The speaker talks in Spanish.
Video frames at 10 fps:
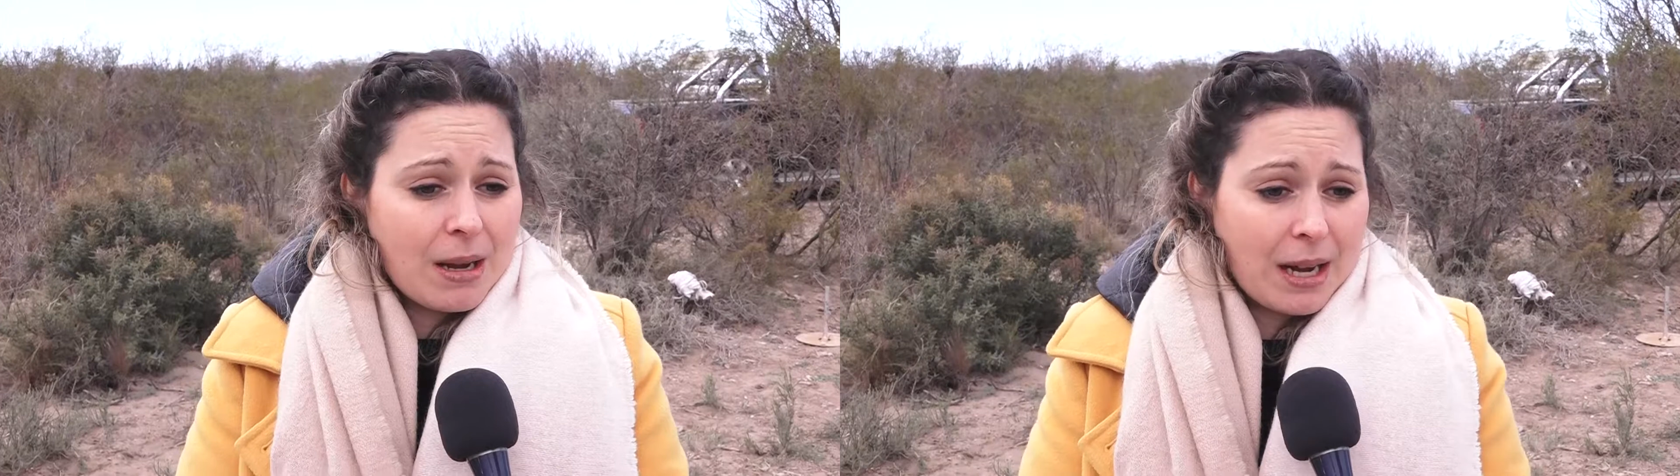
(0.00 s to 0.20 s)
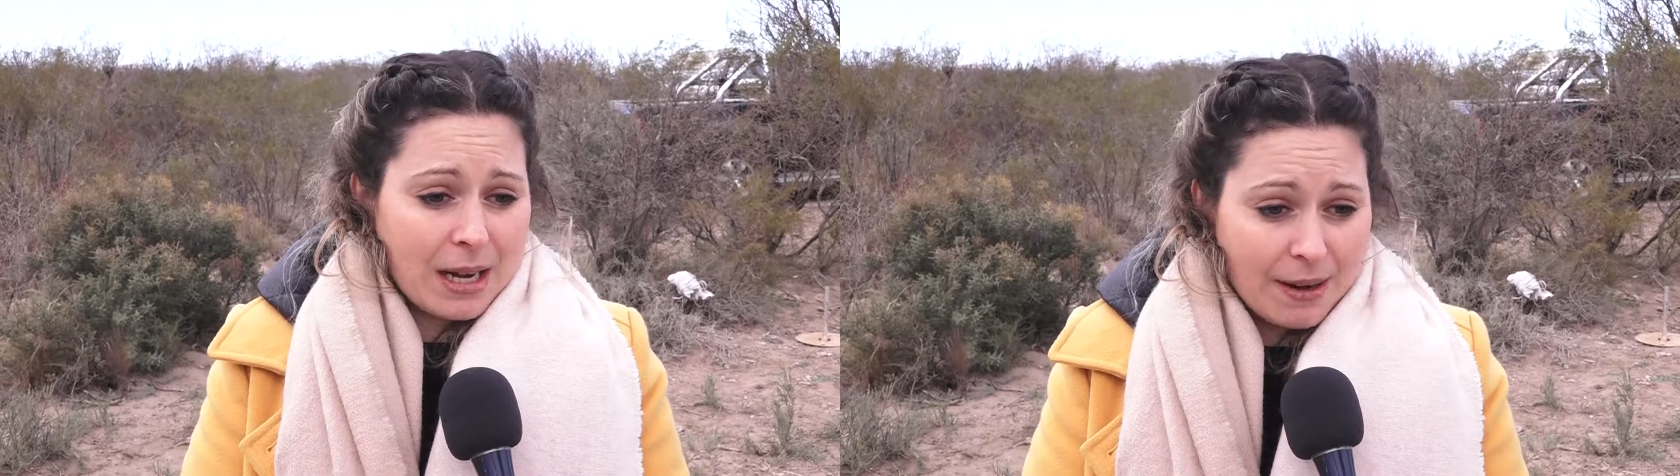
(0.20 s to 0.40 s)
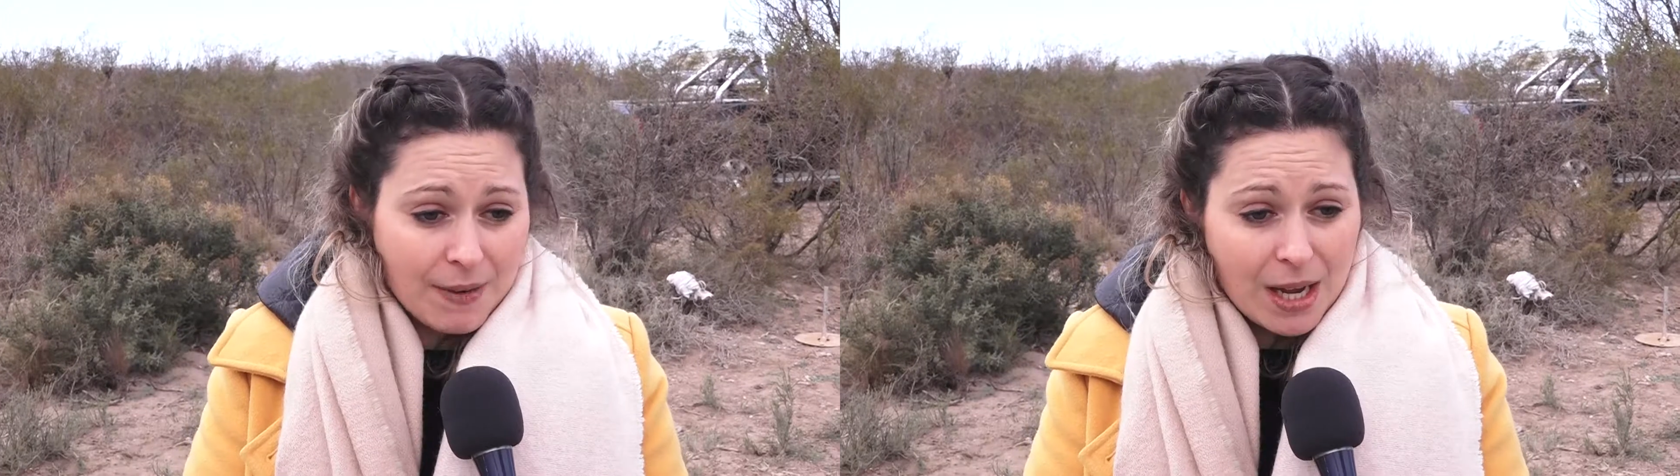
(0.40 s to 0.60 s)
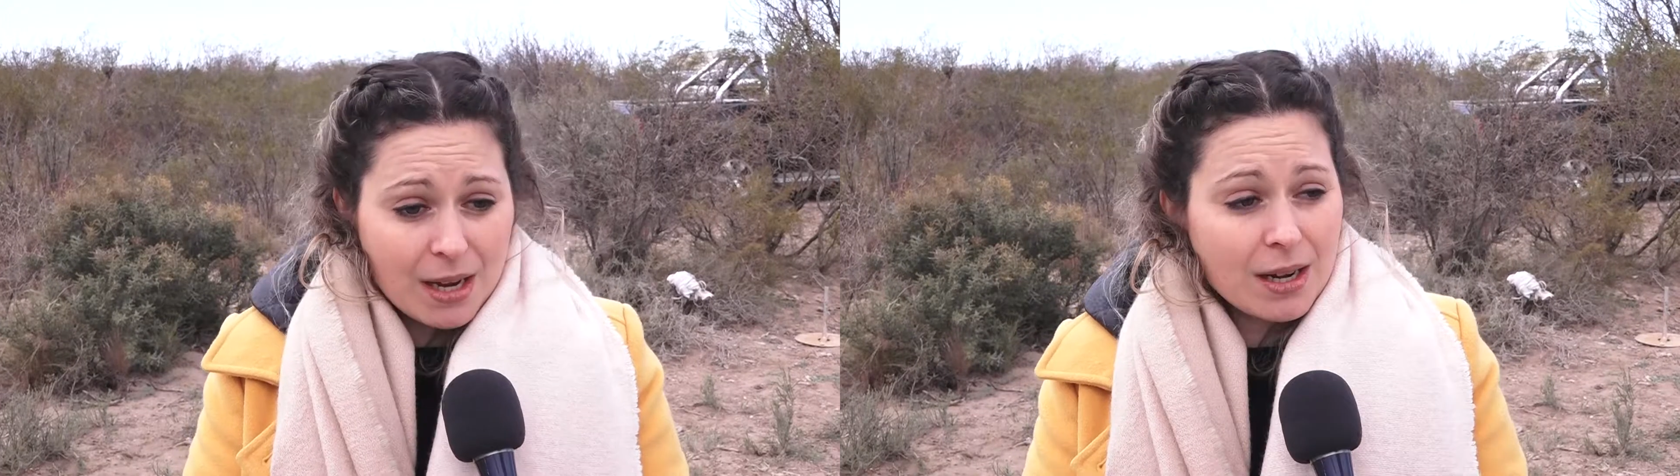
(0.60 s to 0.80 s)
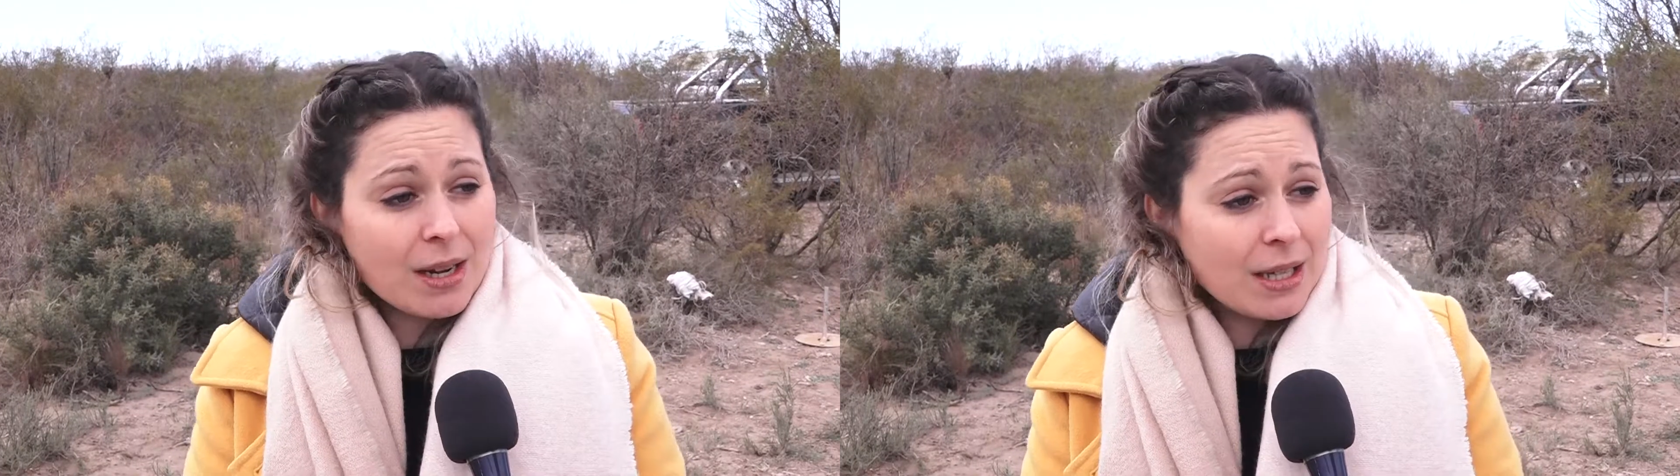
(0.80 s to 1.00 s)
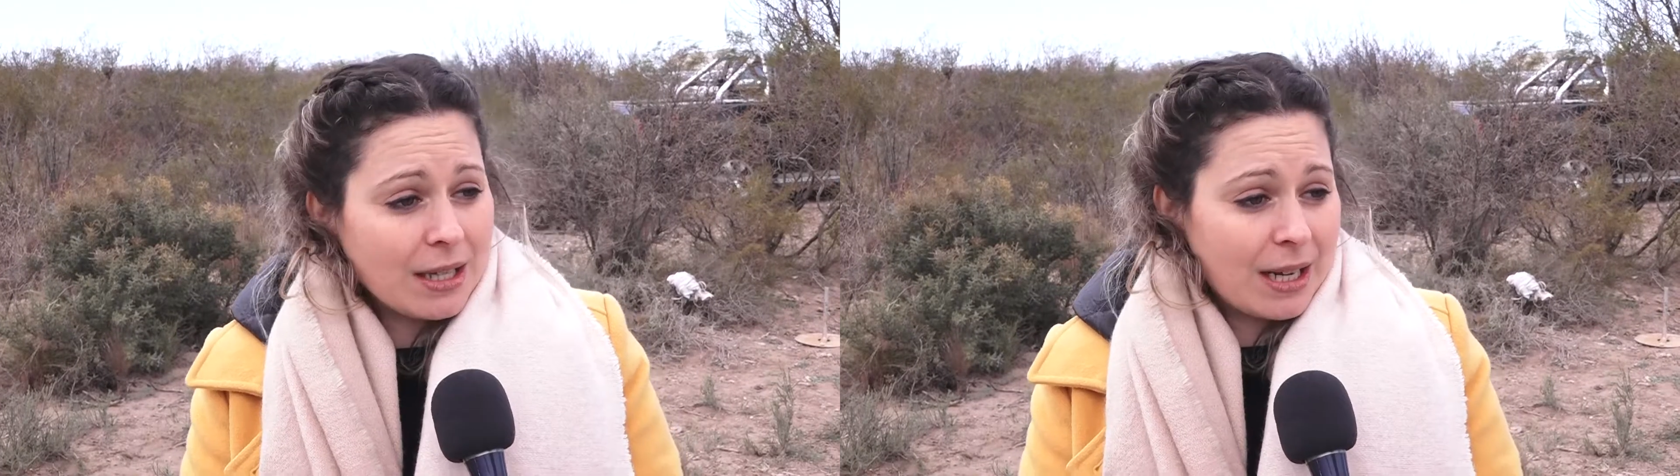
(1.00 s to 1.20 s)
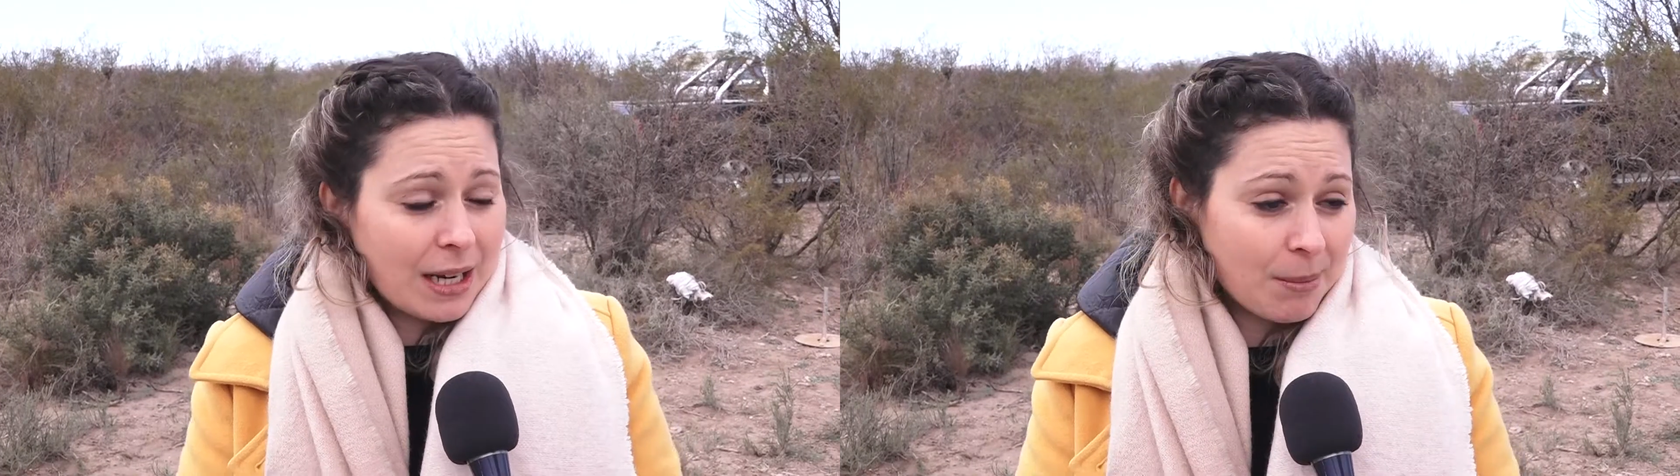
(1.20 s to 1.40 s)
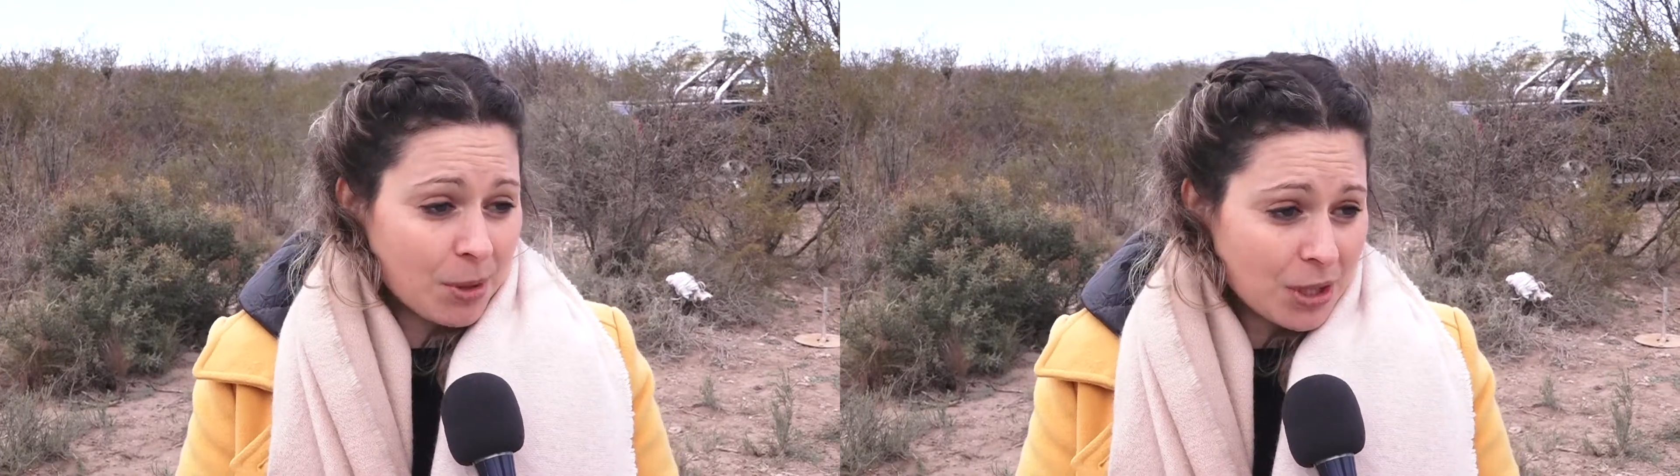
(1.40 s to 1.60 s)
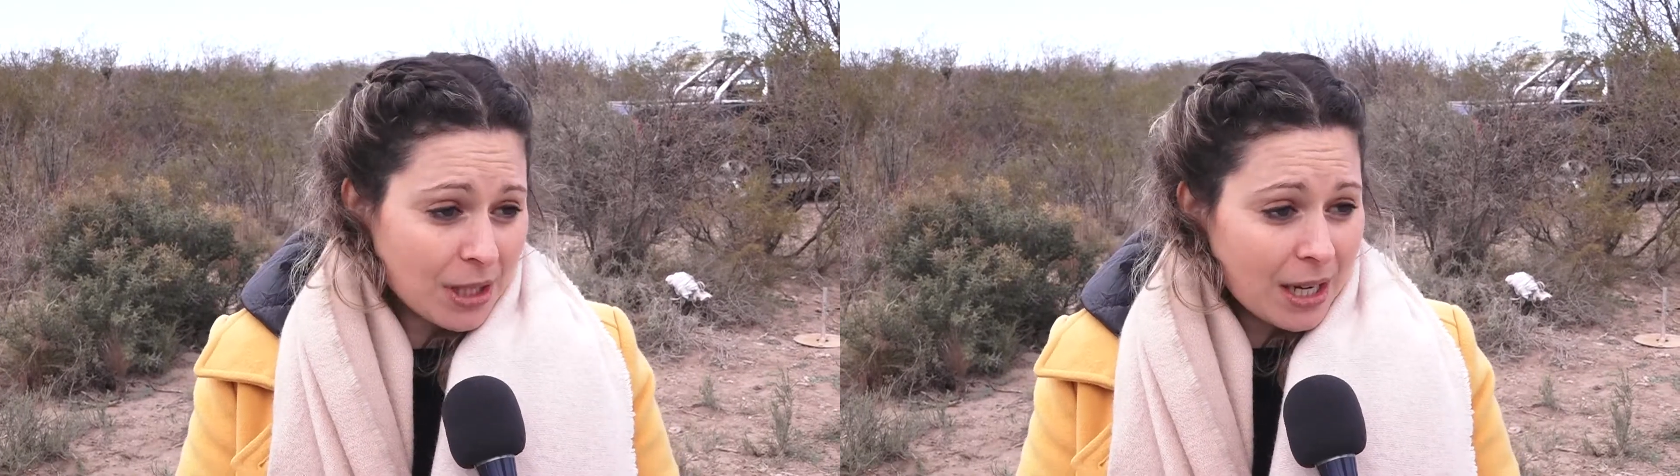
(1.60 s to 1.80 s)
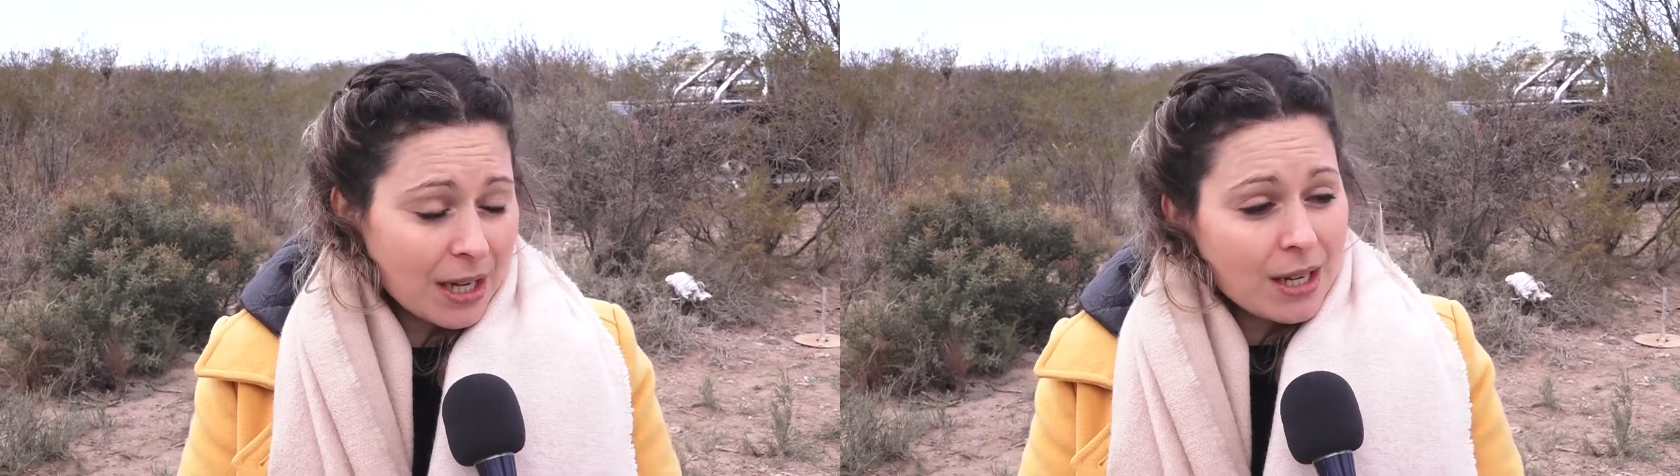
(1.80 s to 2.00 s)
carne aviar y carne porcina,